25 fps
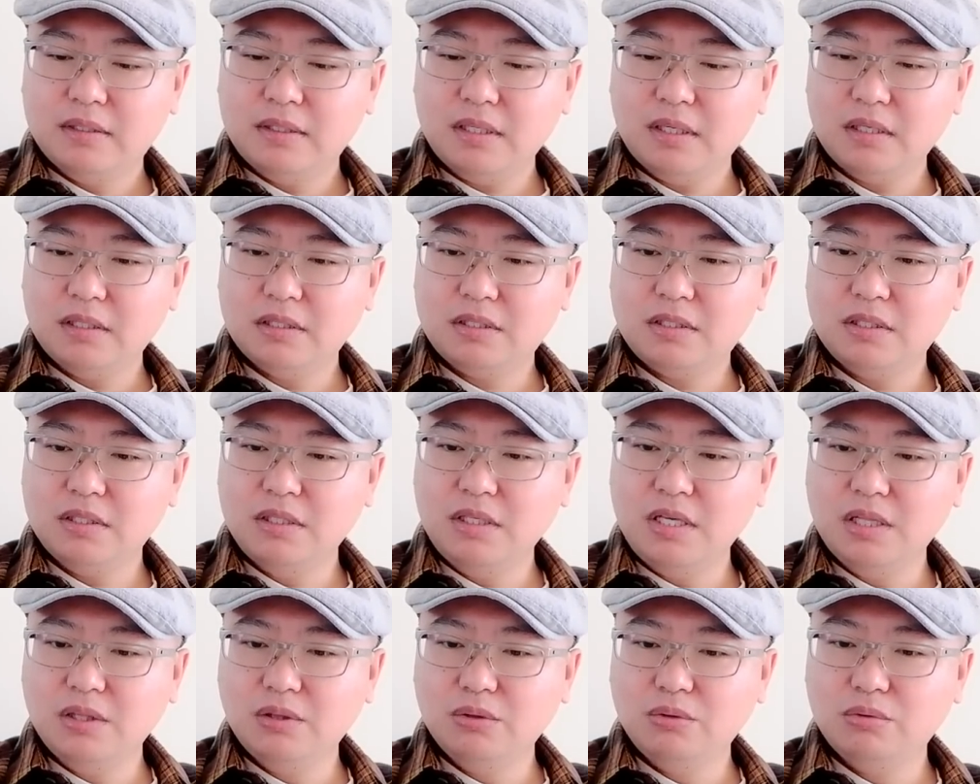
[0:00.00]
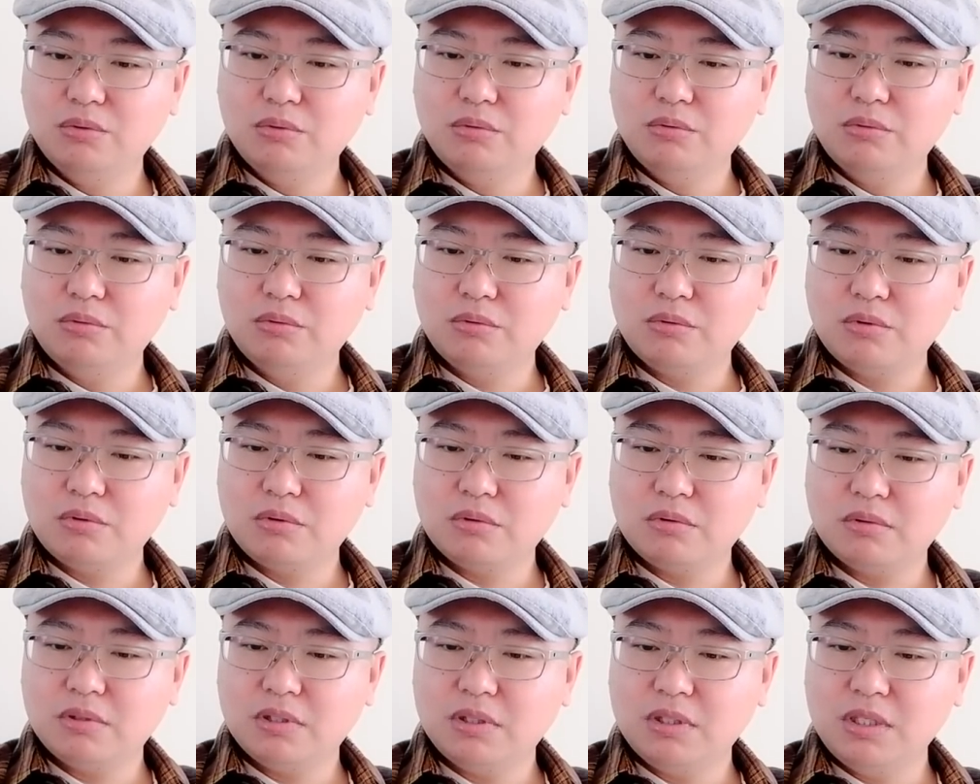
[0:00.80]
这个是印度
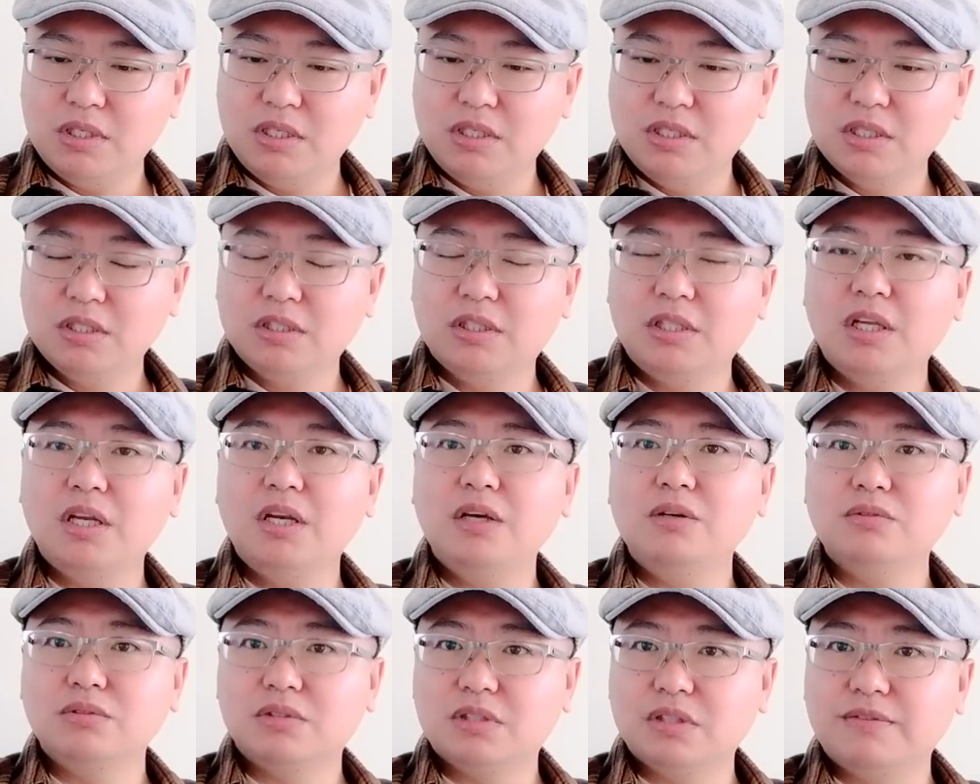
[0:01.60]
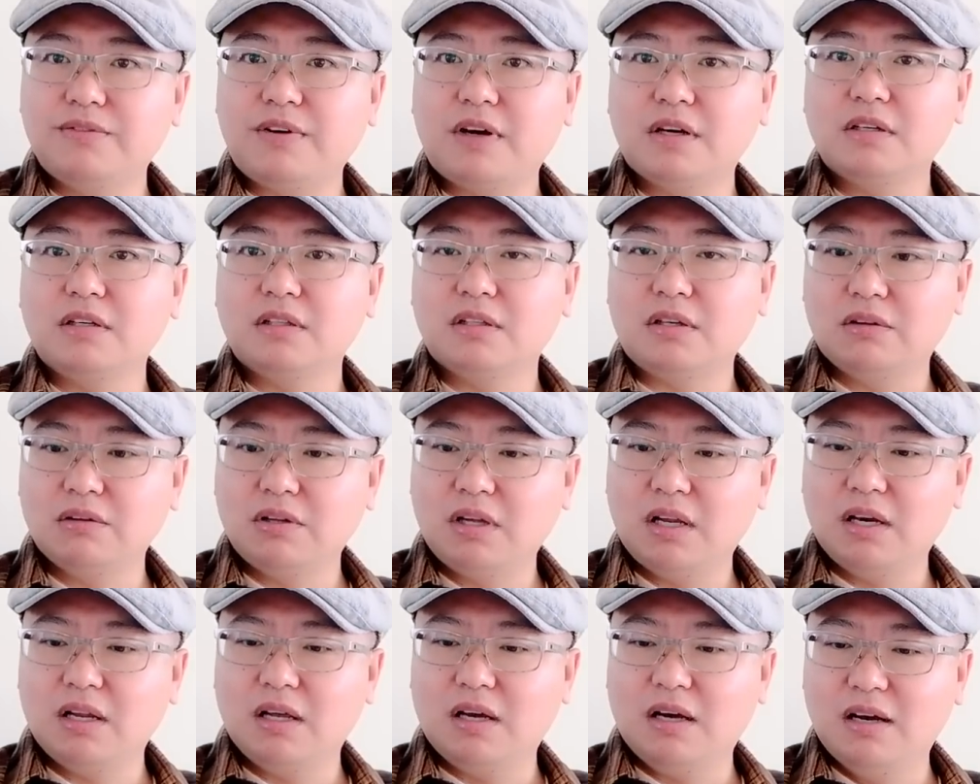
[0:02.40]
已经第六次发射导
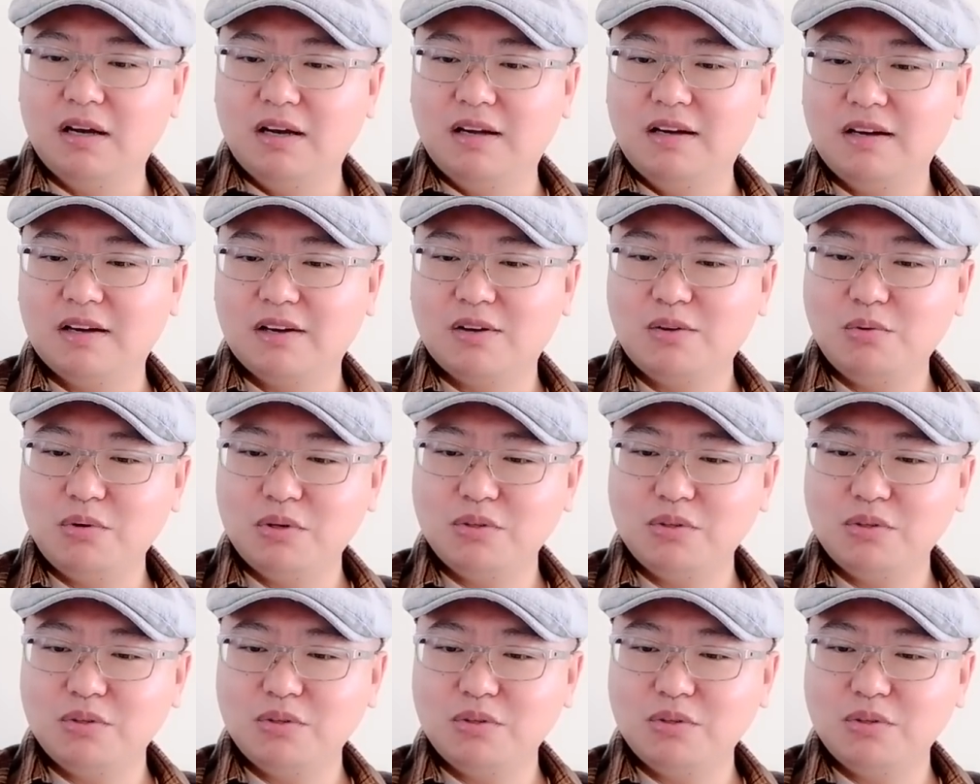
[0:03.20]
弹了啊，